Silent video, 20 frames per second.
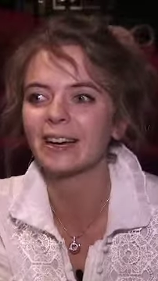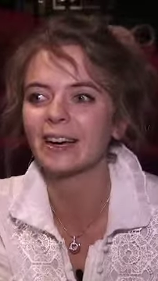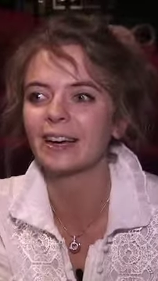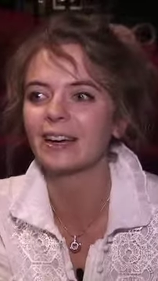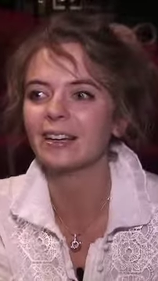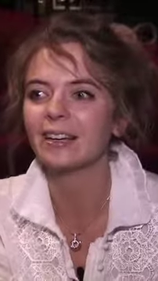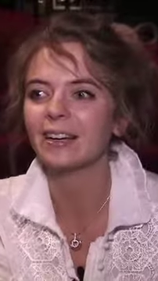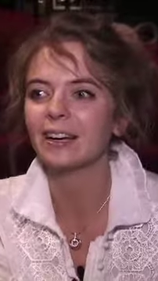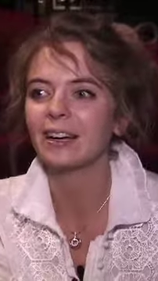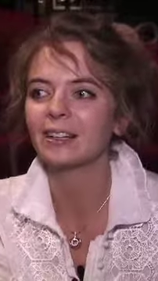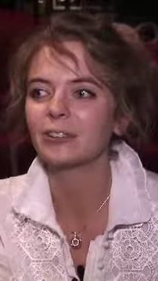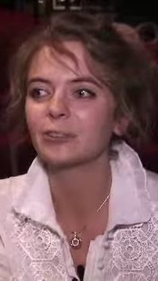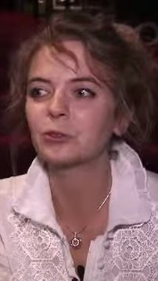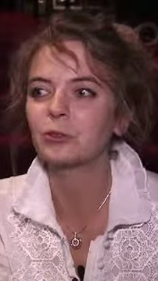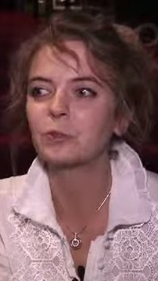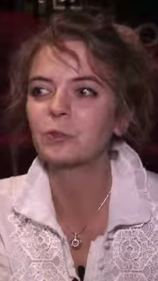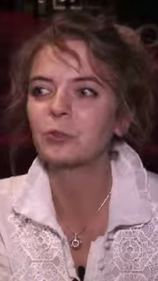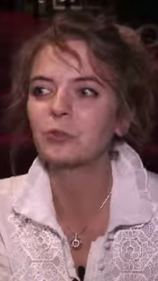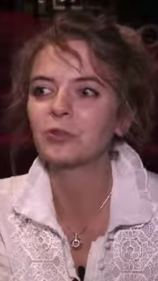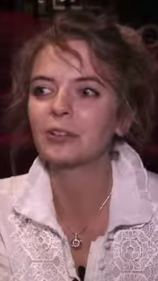a,
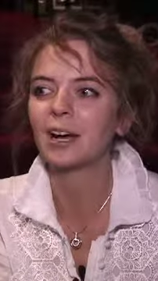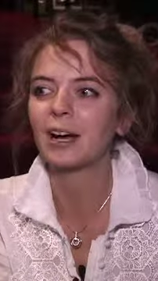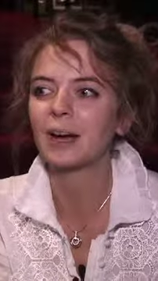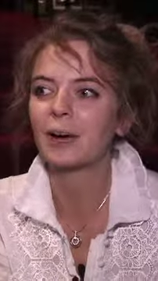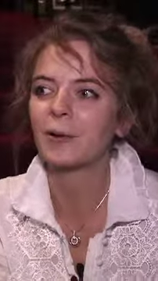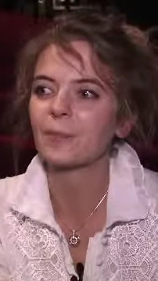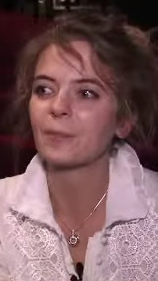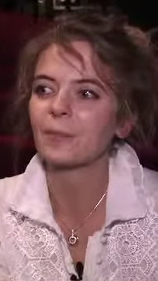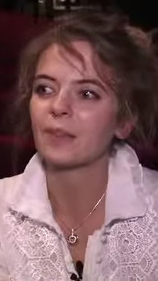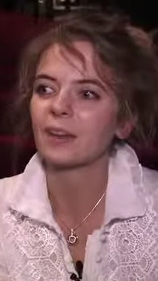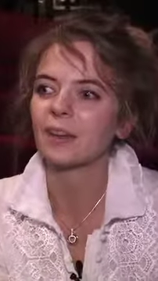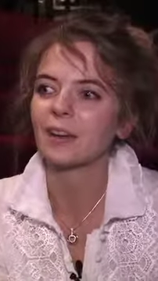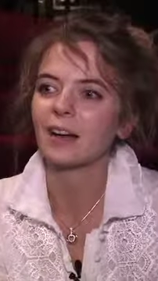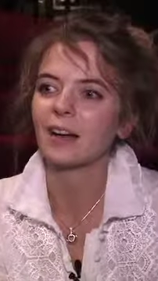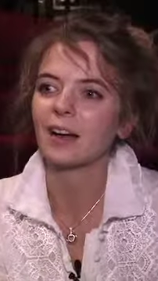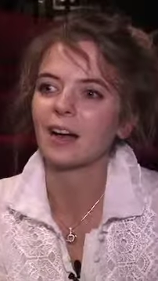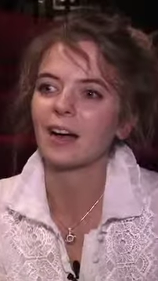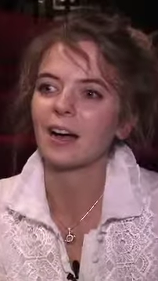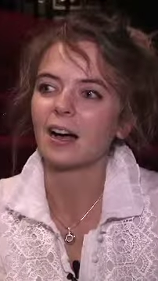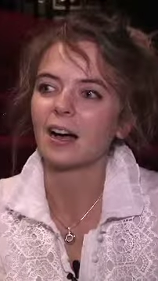tout le monde a
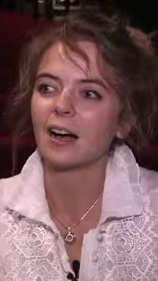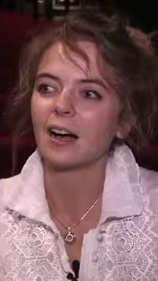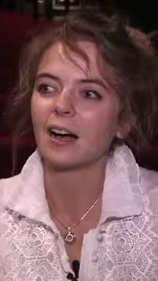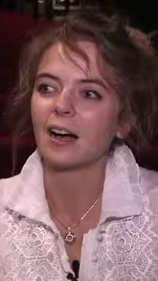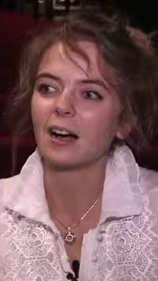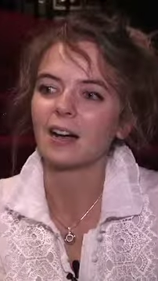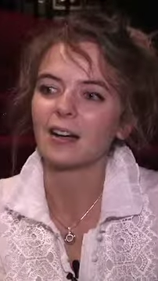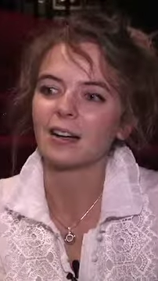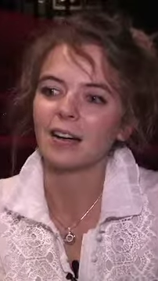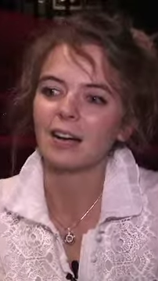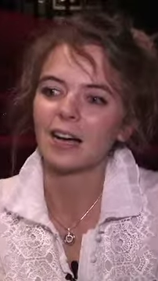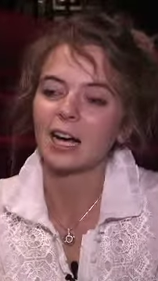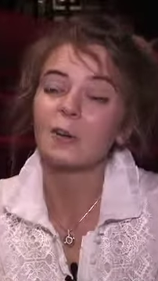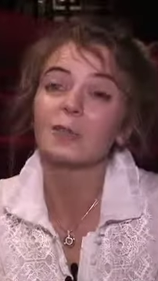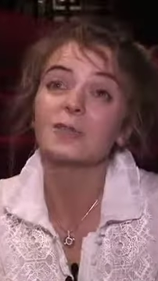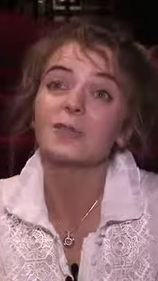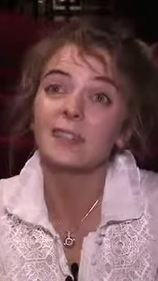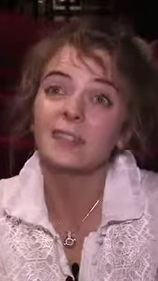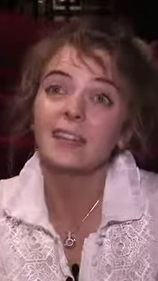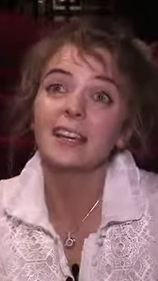à
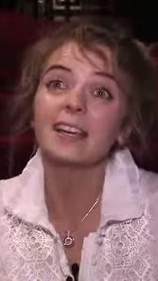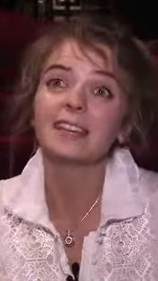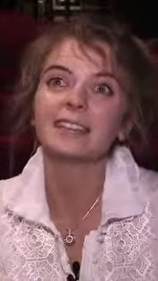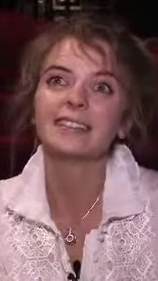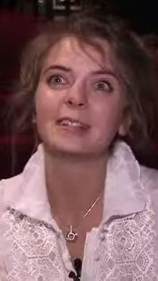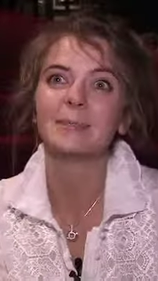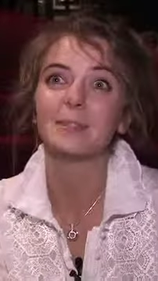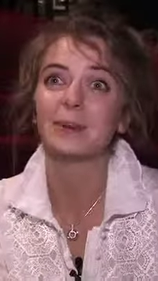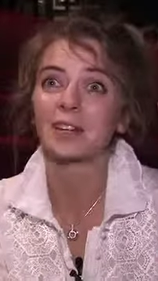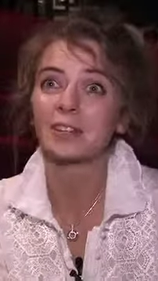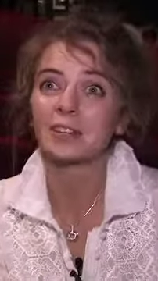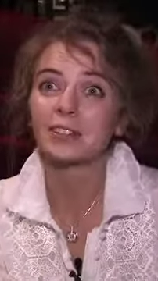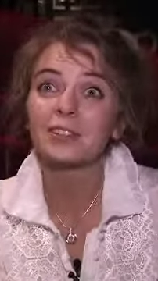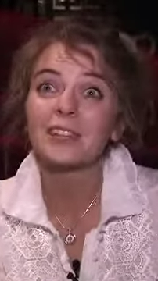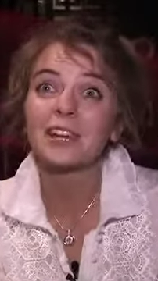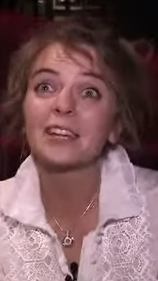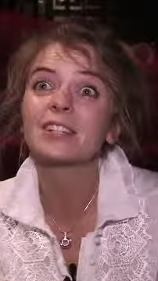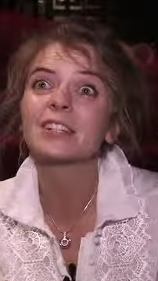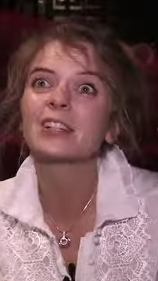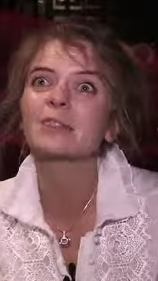une idée des
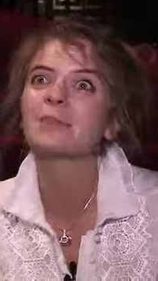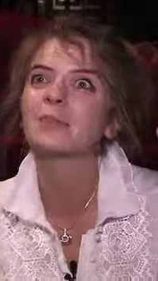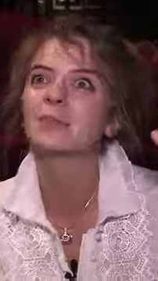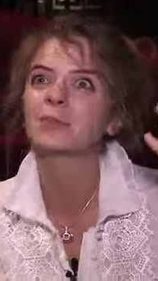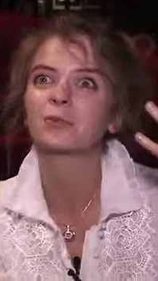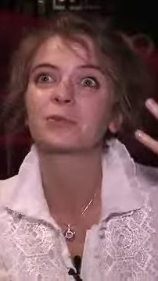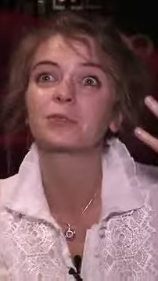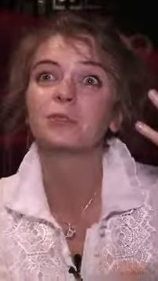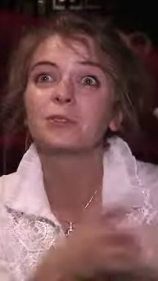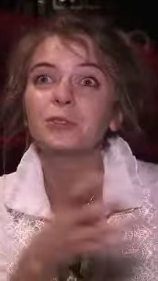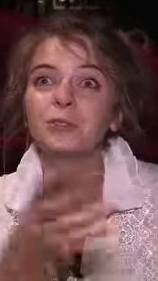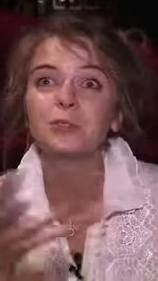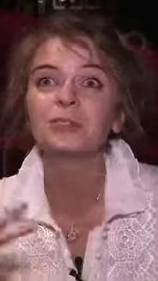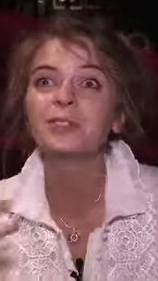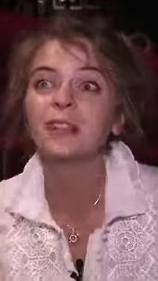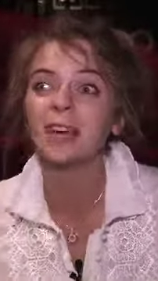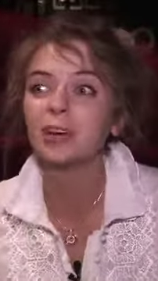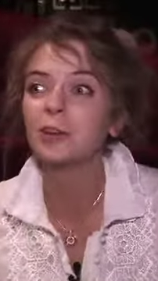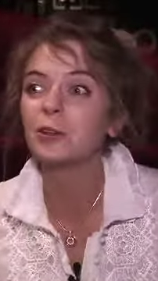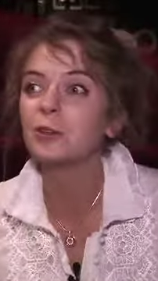personnages, comme ils sont
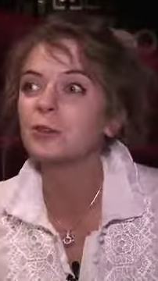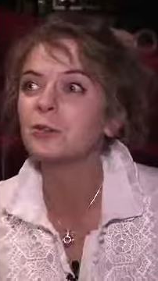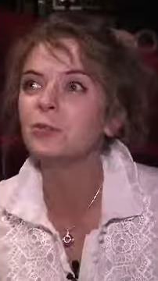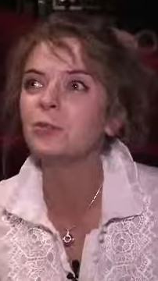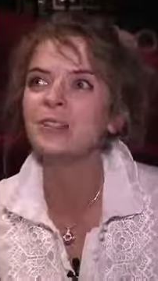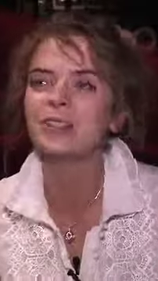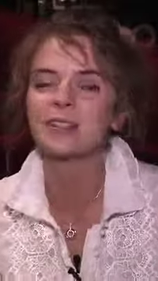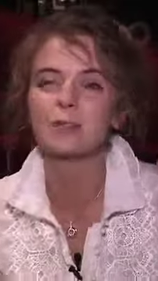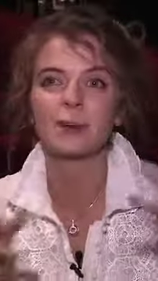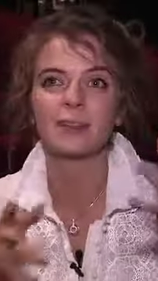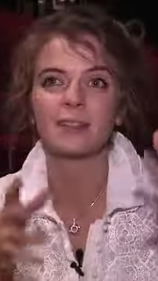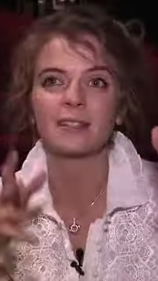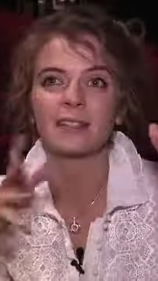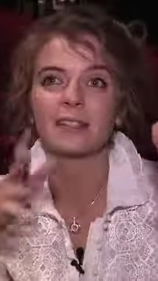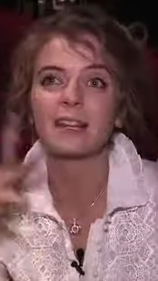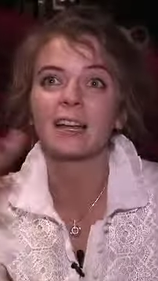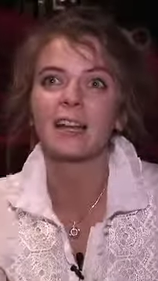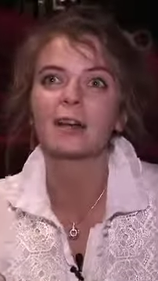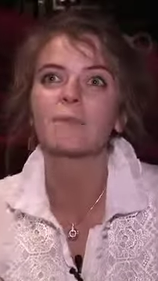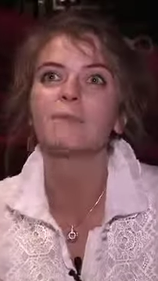très connus, qu'ils
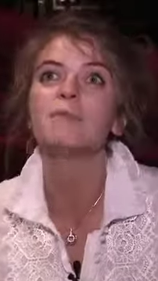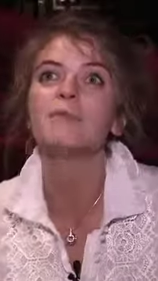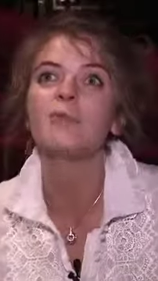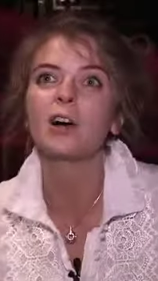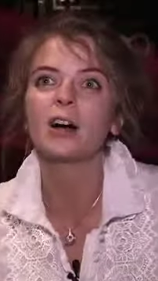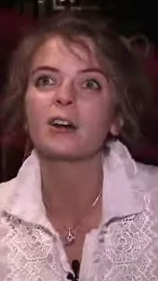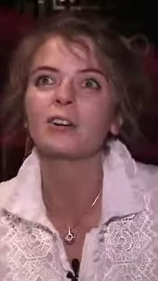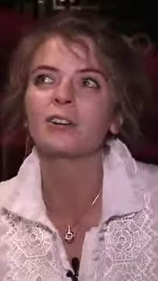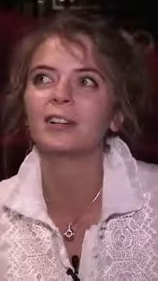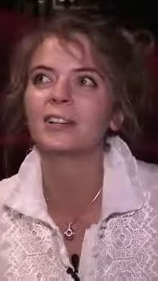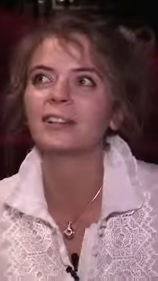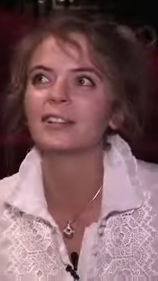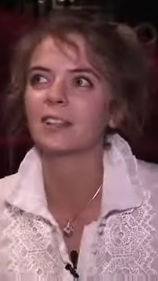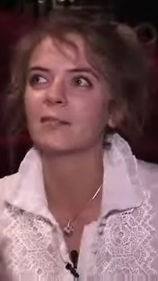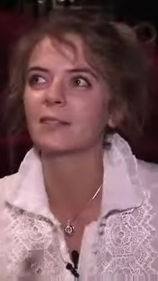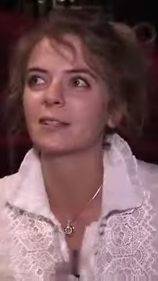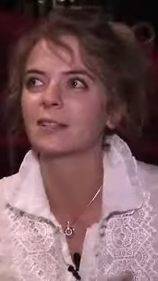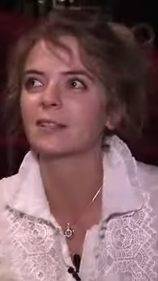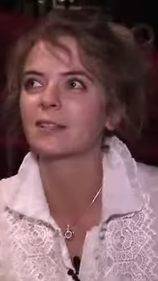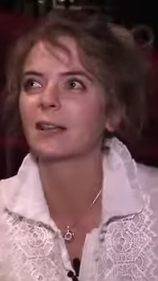appartiennent à la mémoire
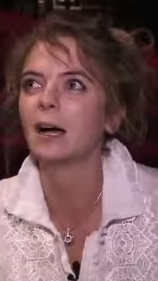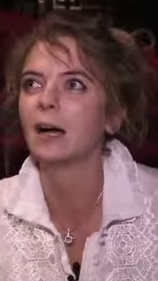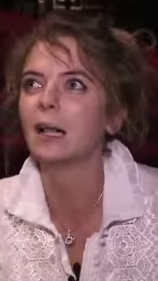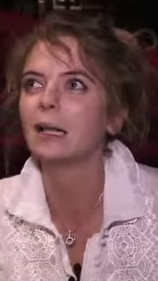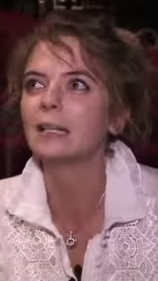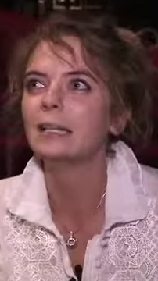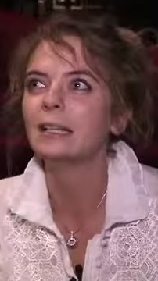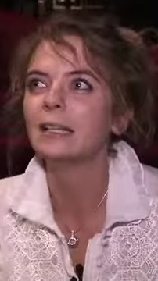collective, etc.